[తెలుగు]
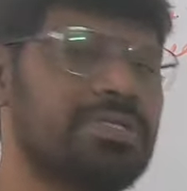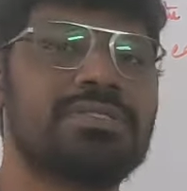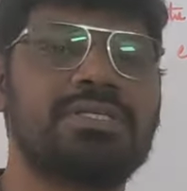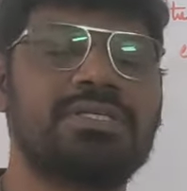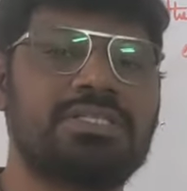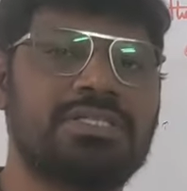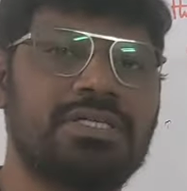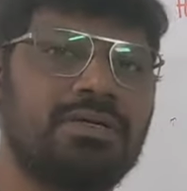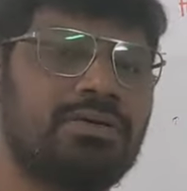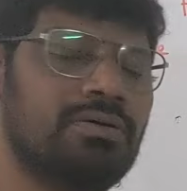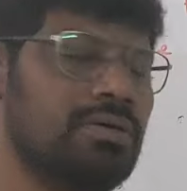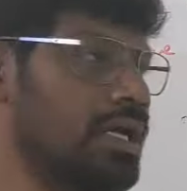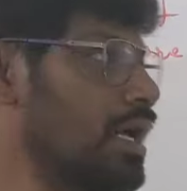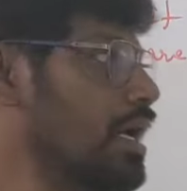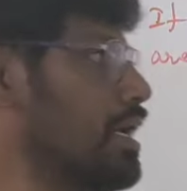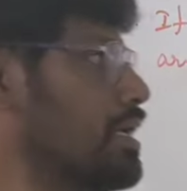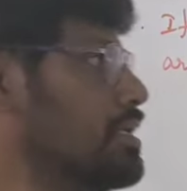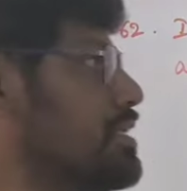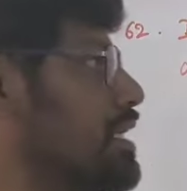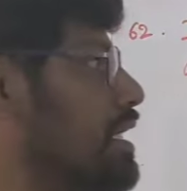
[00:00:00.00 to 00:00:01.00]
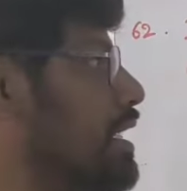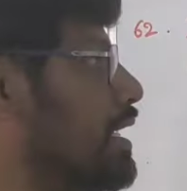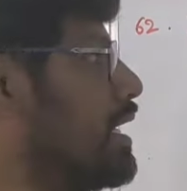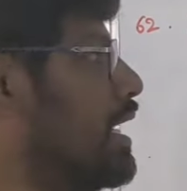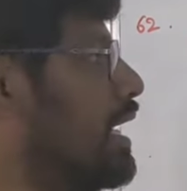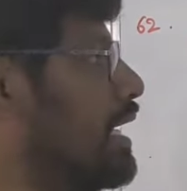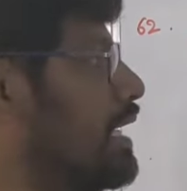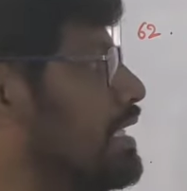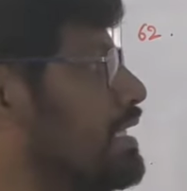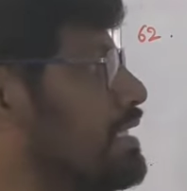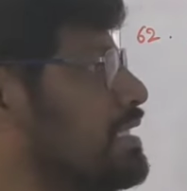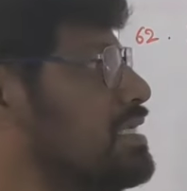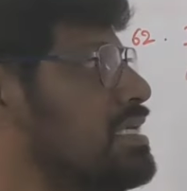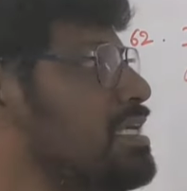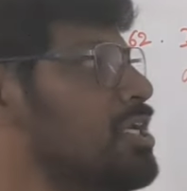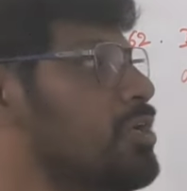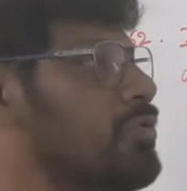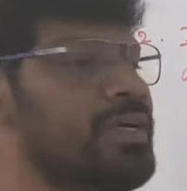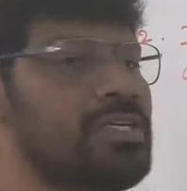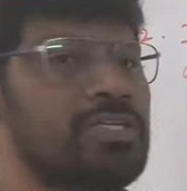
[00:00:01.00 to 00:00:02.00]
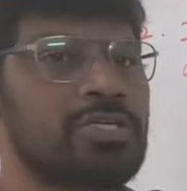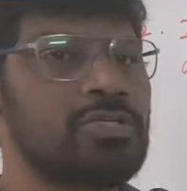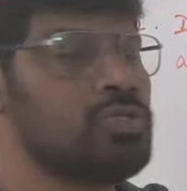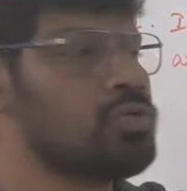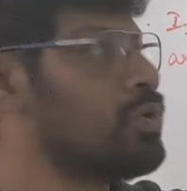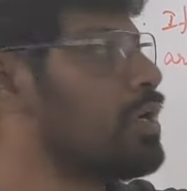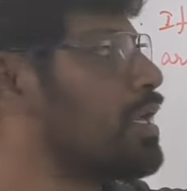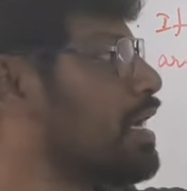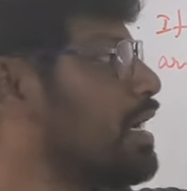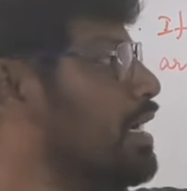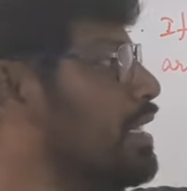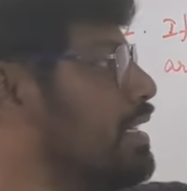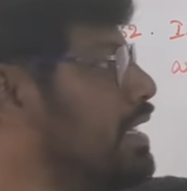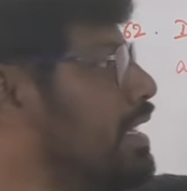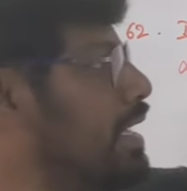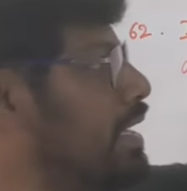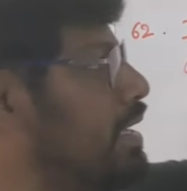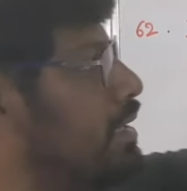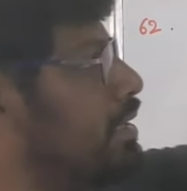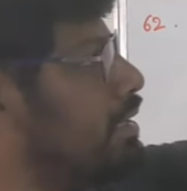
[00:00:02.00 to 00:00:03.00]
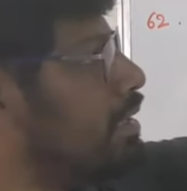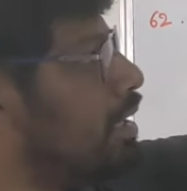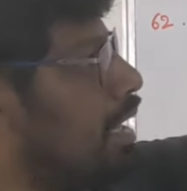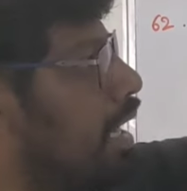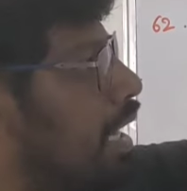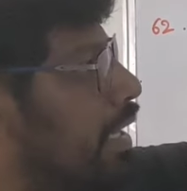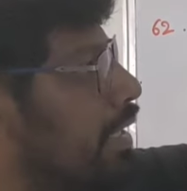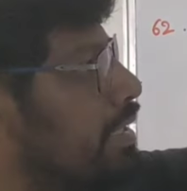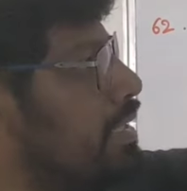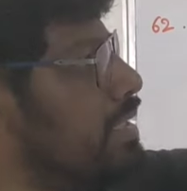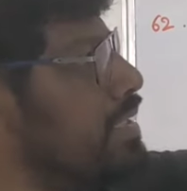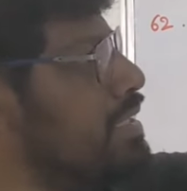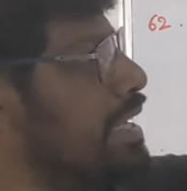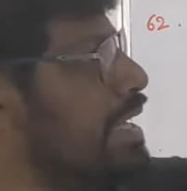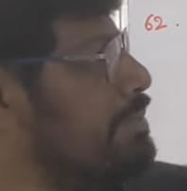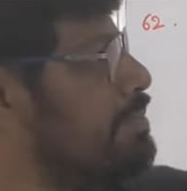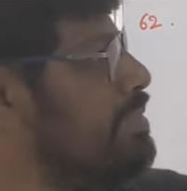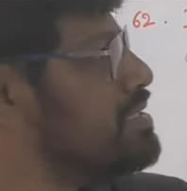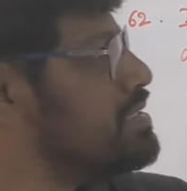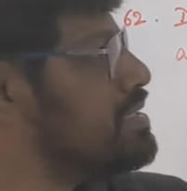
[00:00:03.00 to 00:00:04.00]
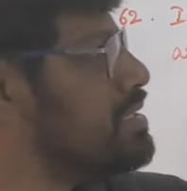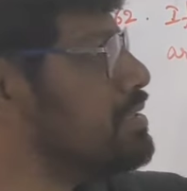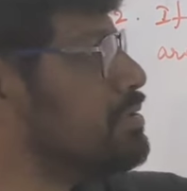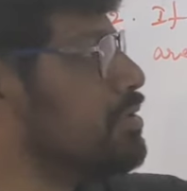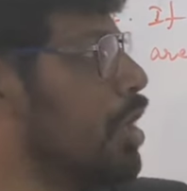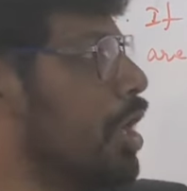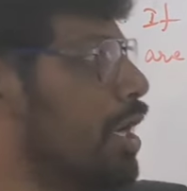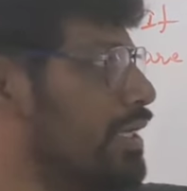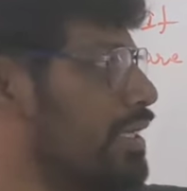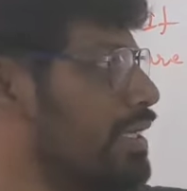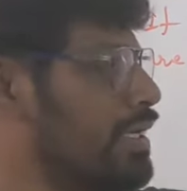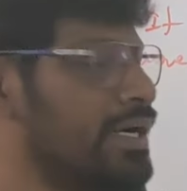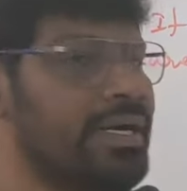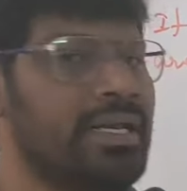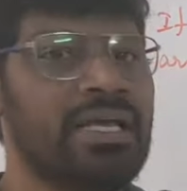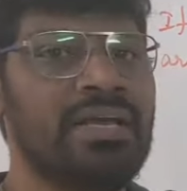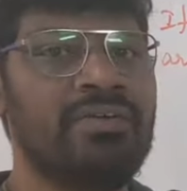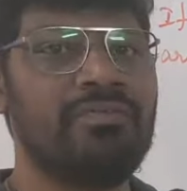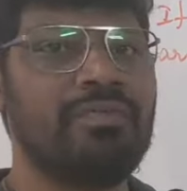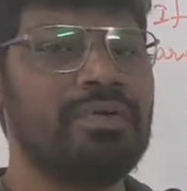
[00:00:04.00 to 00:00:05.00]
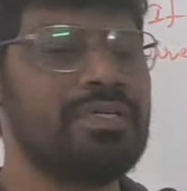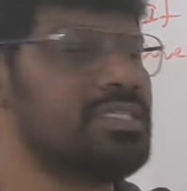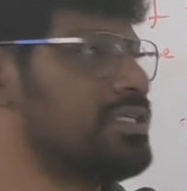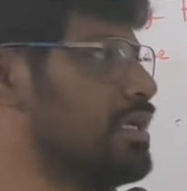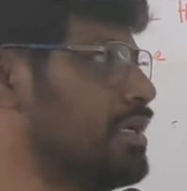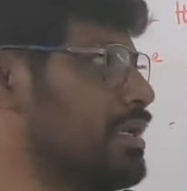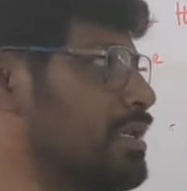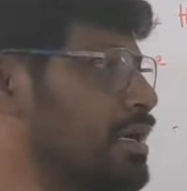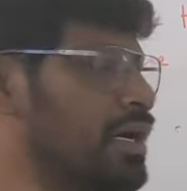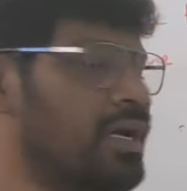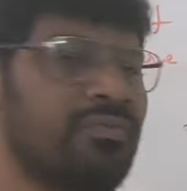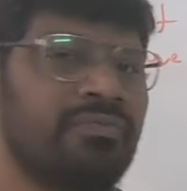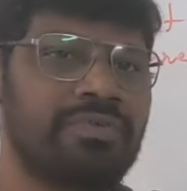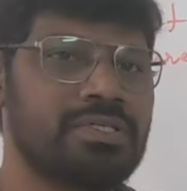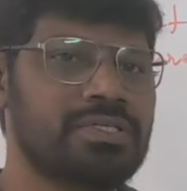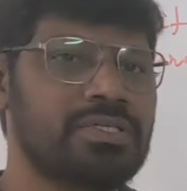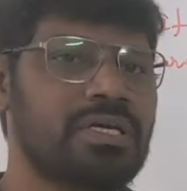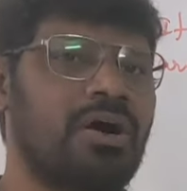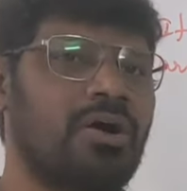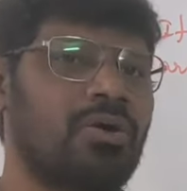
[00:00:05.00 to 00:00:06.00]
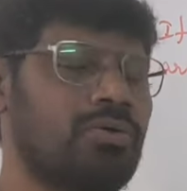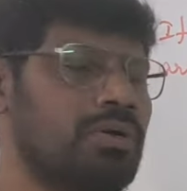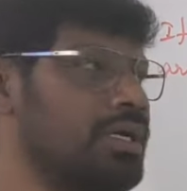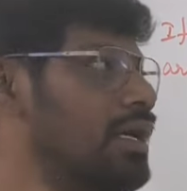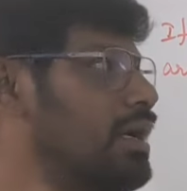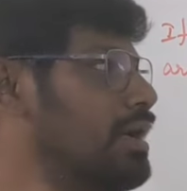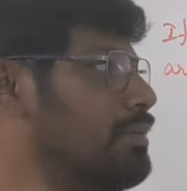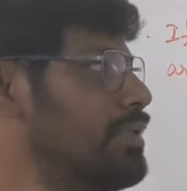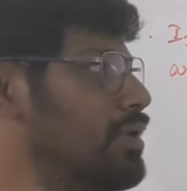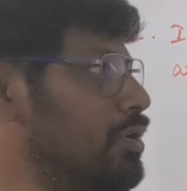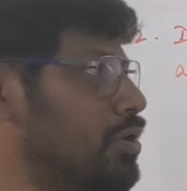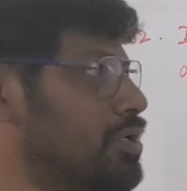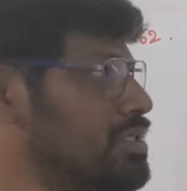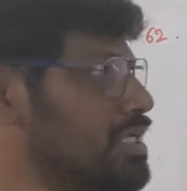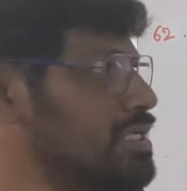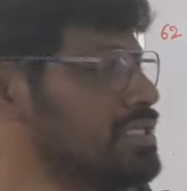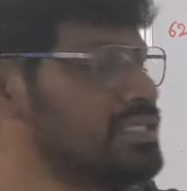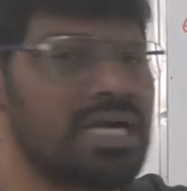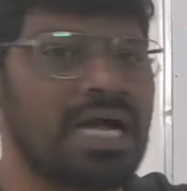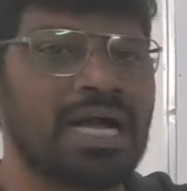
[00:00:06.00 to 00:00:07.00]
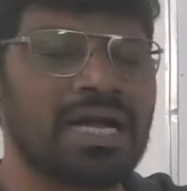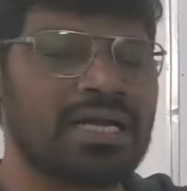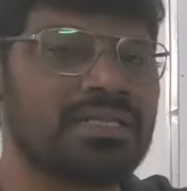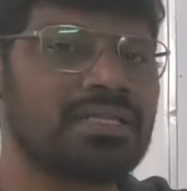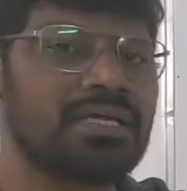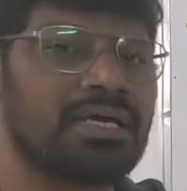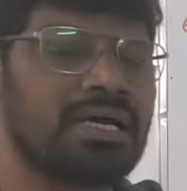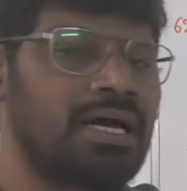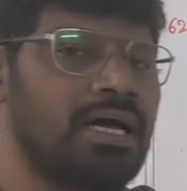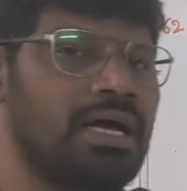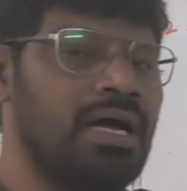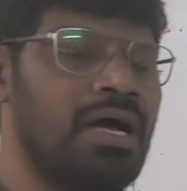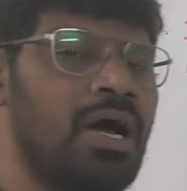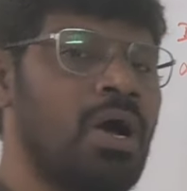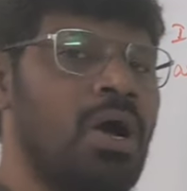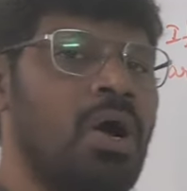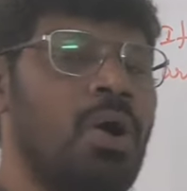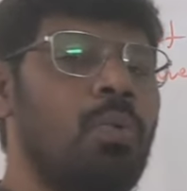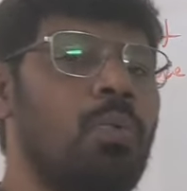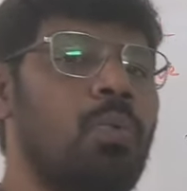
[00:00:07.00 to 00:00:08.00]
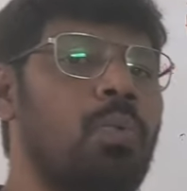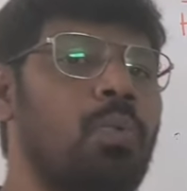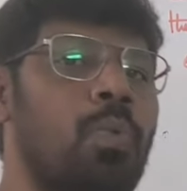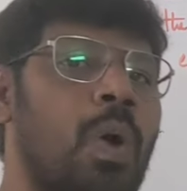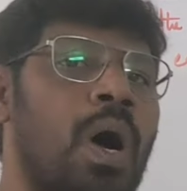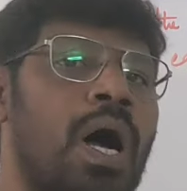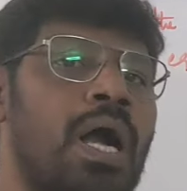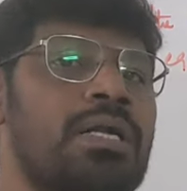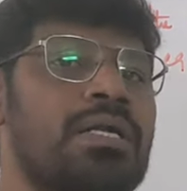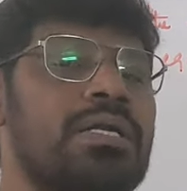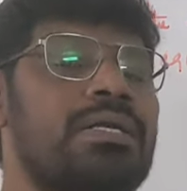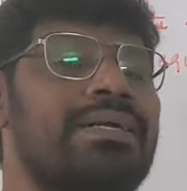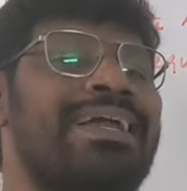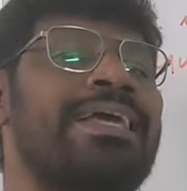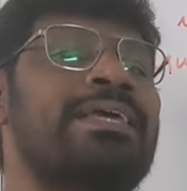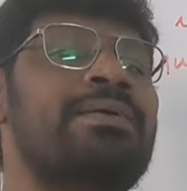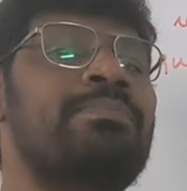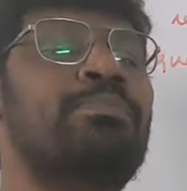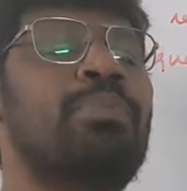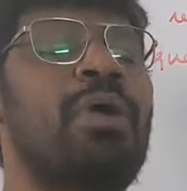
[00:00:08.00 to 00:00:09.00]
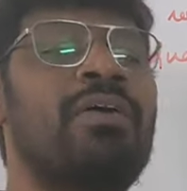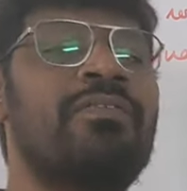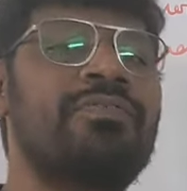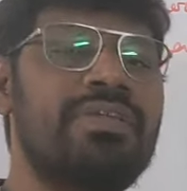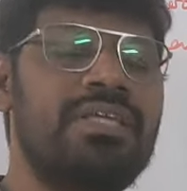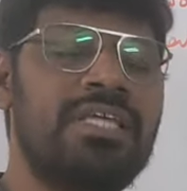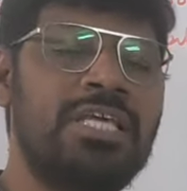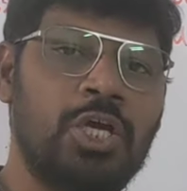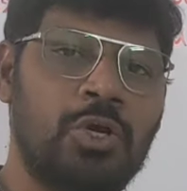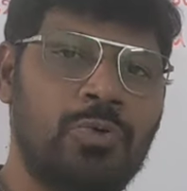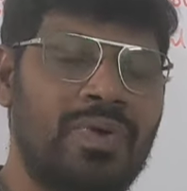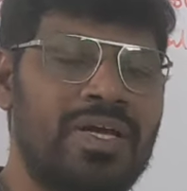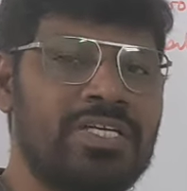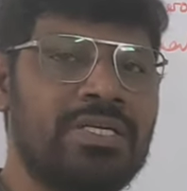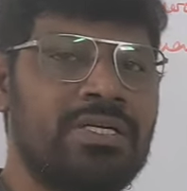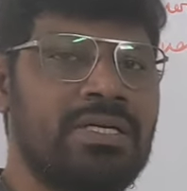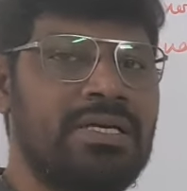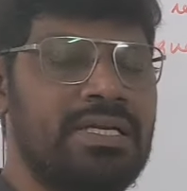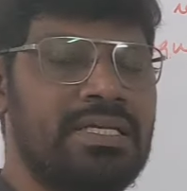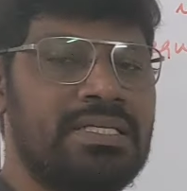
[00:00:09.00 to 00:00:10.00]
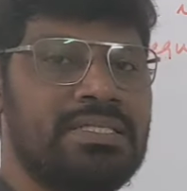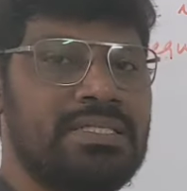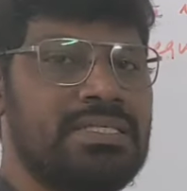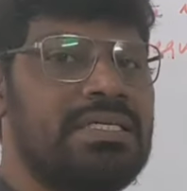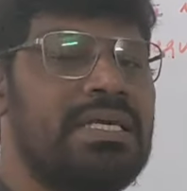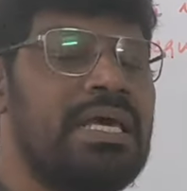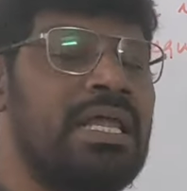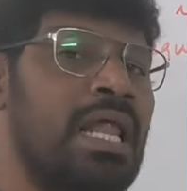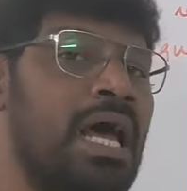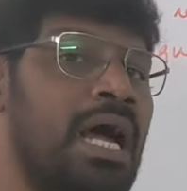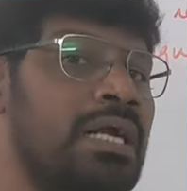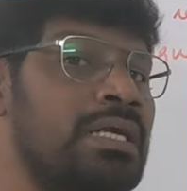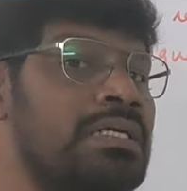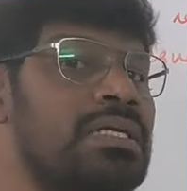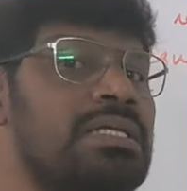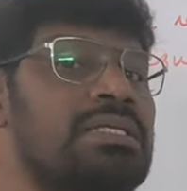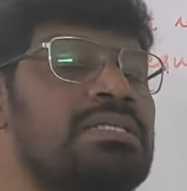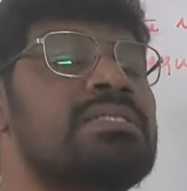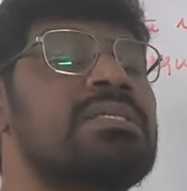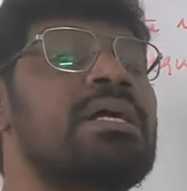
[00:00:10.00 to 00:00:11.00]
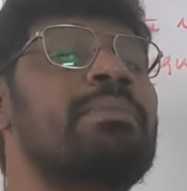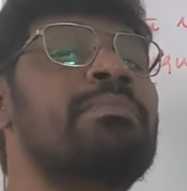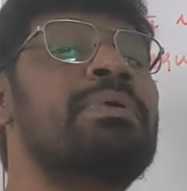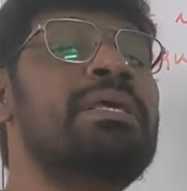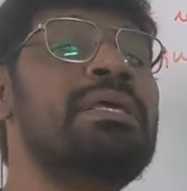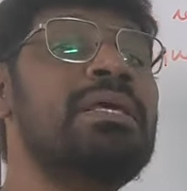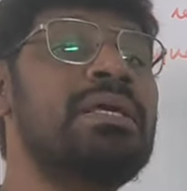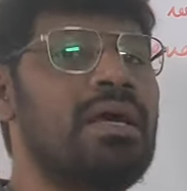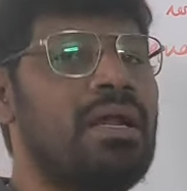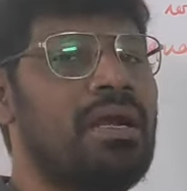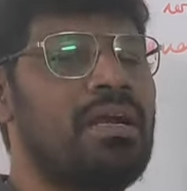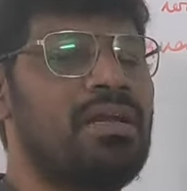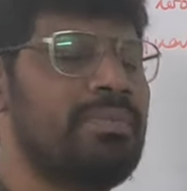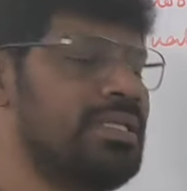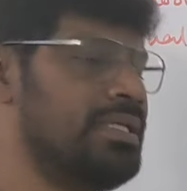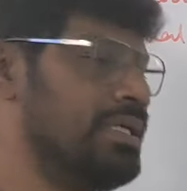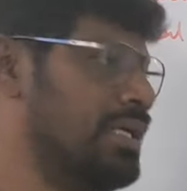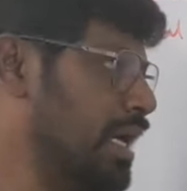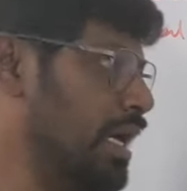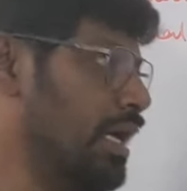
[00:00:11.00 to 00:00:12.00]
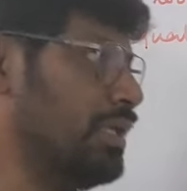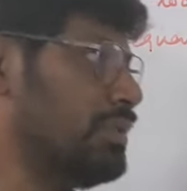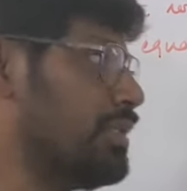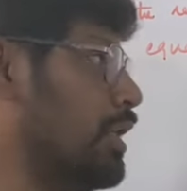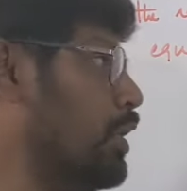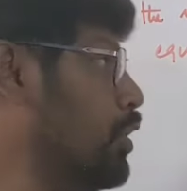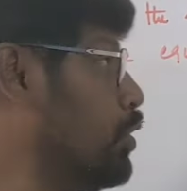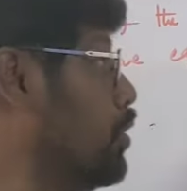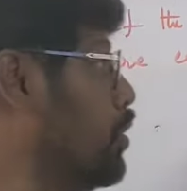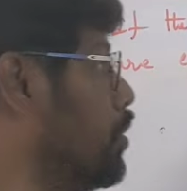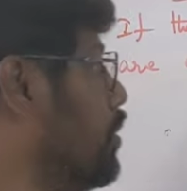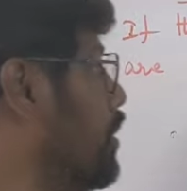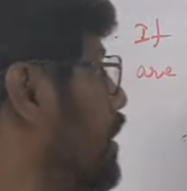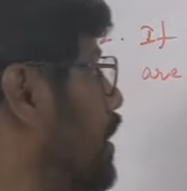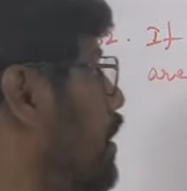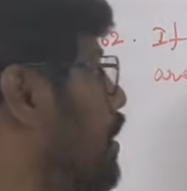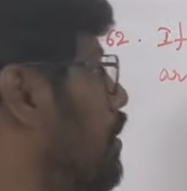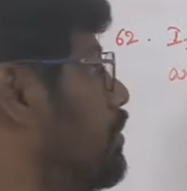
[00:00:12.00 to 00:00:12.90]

ఆప్షన్స్ ఇచ్చారు సో ఇక్కడ ఈ ఈక్వేషన్ చూడగానే అన్ని ఏబీసీలు ఆల్టర్నేట్గా ఇవ్వచ్చారని కన్ఫ్యూజ్ కాకుండా మీరు ఒకసారి జాగ్రత్తగా వాట్ టైప్ ఆఫ్ ఈక్వేషన్ ఇట్ ఈస్ ఎలాంటి సమీకరణం ఇది తెలుగులో